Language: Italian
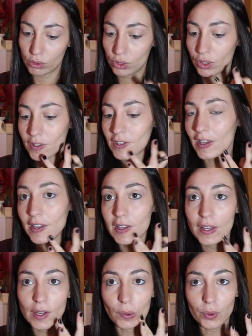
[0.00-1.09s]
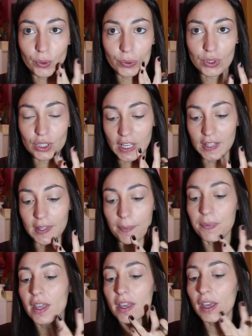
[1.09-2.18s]
non so se lo
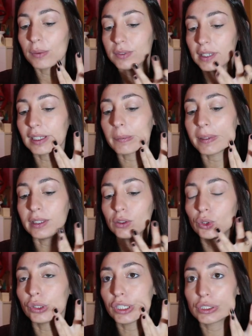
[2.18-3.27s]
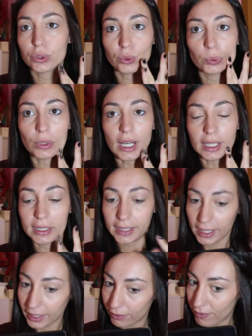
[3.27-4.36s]
conoscete. È un trattamento
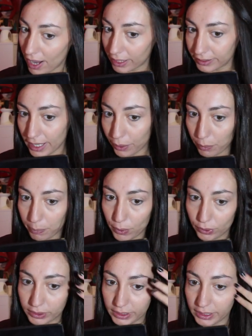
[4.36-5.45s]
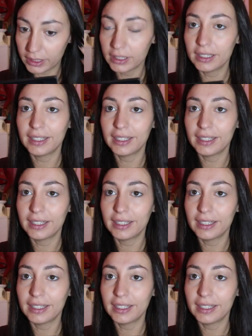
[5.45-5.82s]
ristrutturante che va a dare un po' di